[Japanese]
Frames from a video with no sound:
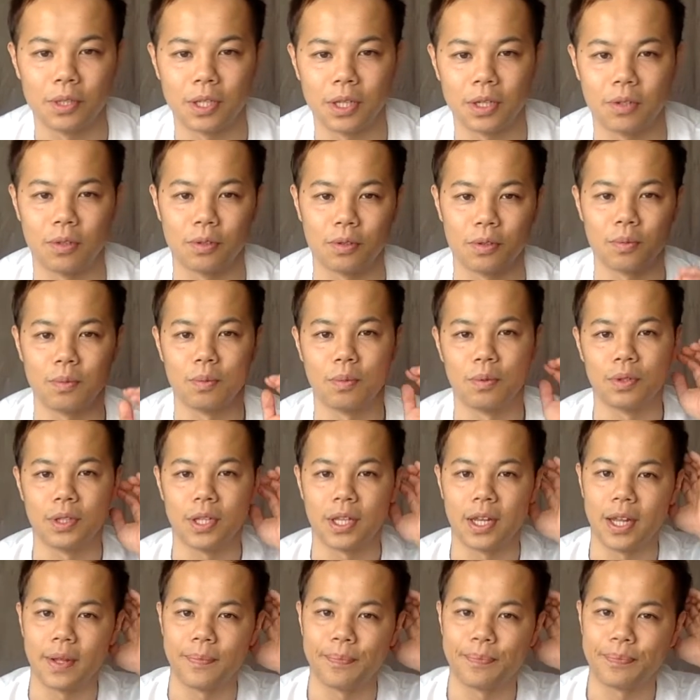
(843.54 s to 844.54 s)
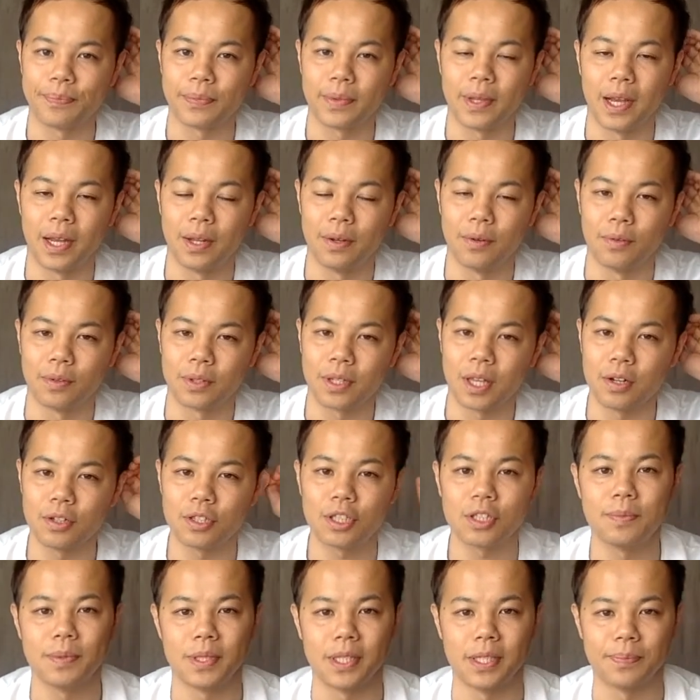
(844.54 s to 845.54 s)
きてくると思うんでねあの楽
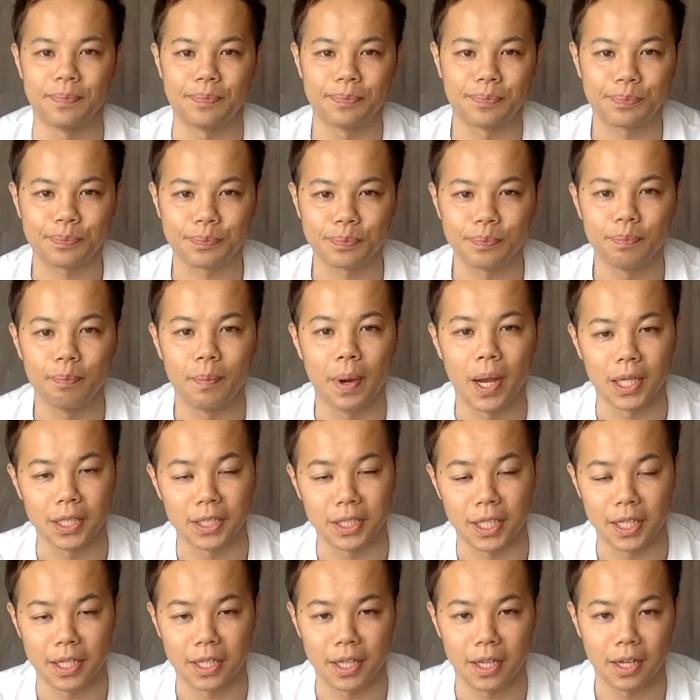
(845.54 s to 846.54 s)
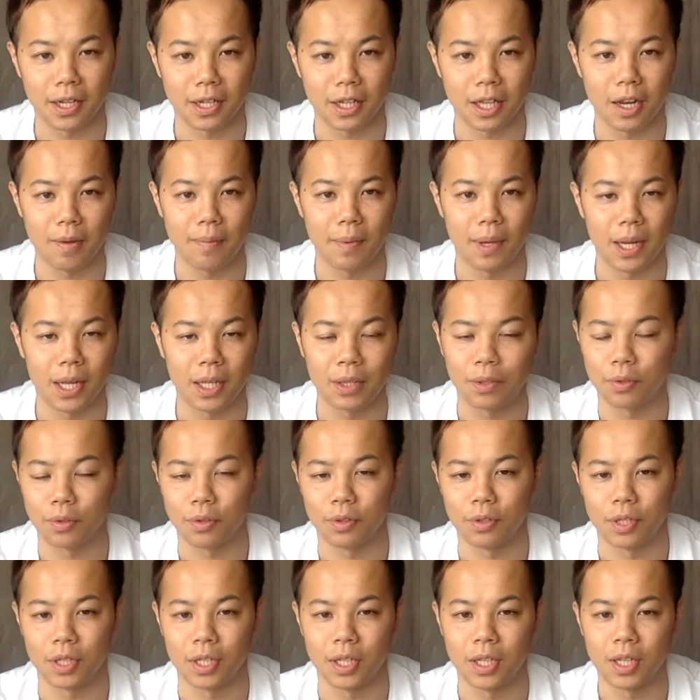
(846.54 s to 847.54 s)
しみにまあ、していただければなという
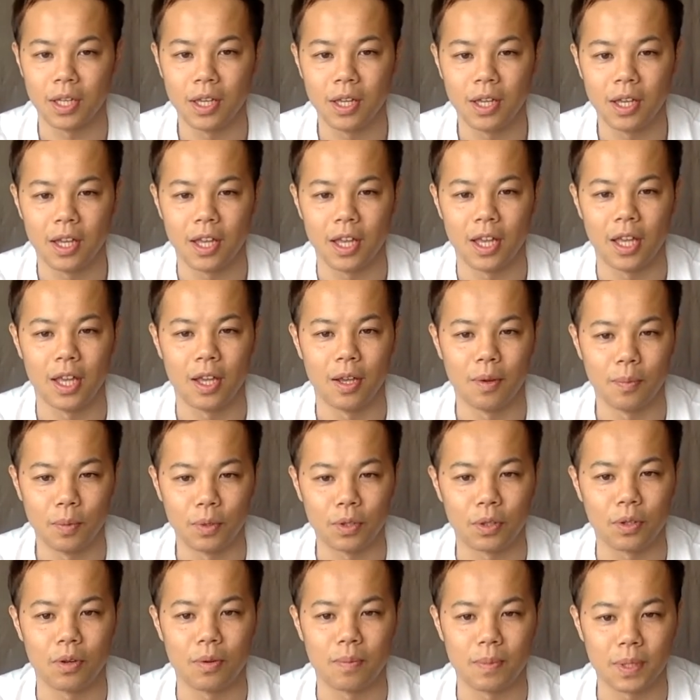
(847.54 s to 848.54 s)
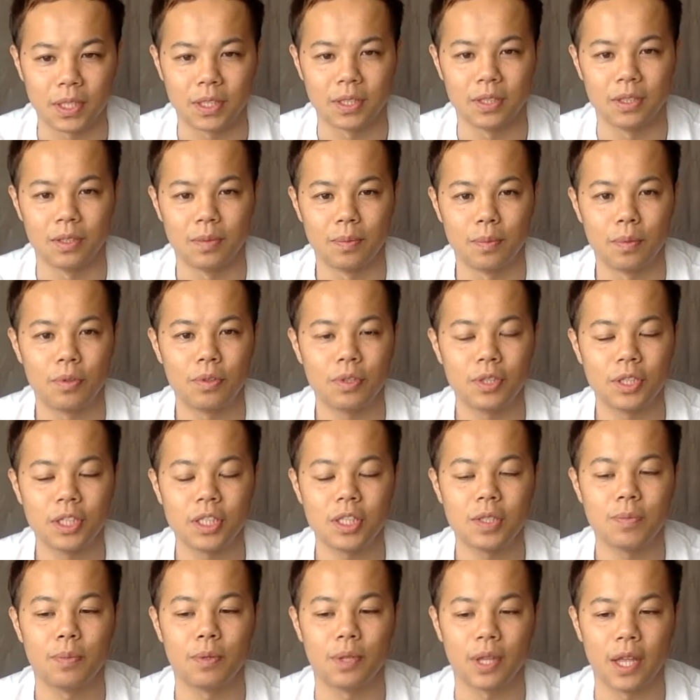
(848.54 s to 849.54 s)
ふに、えー、思っております僕
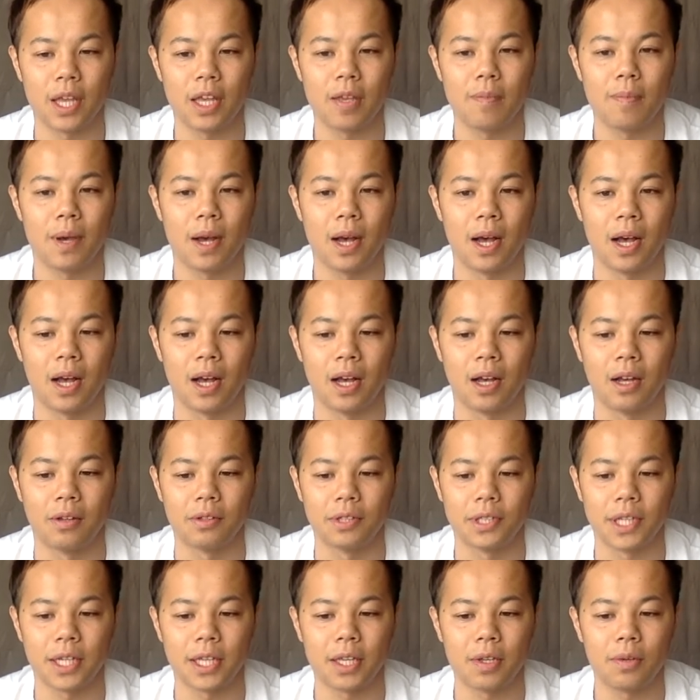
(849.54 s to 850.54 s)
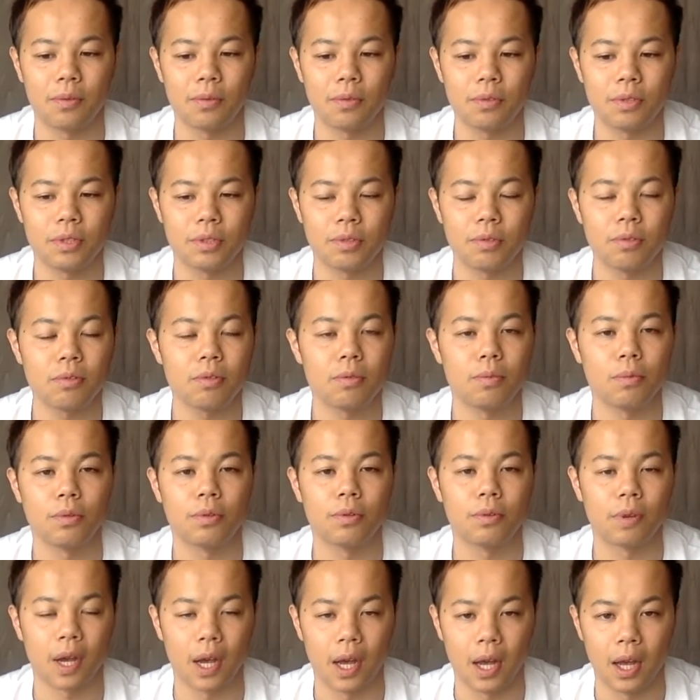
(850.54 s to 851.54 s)
自身もね今最近本当にすごく思
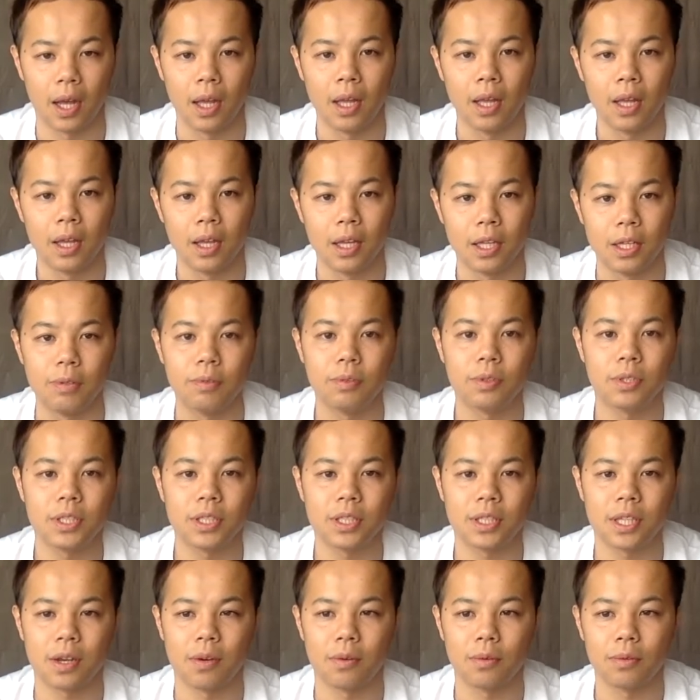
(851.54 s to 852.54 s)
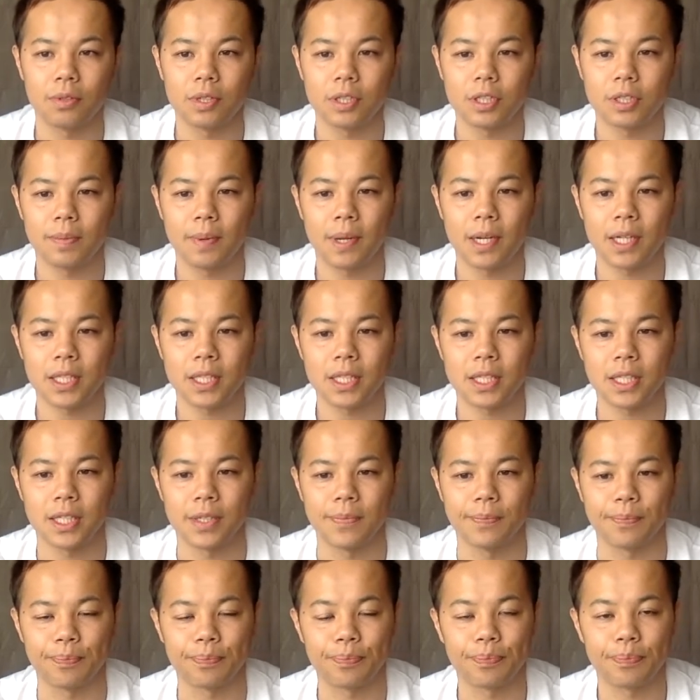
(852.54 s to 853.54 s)
うのが日本人って本当に素晴らし
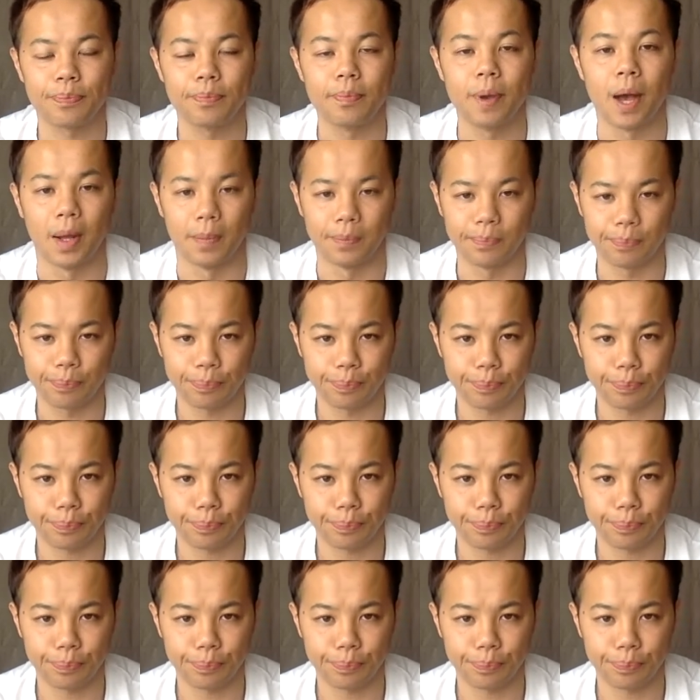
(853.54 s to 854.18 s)
い、ま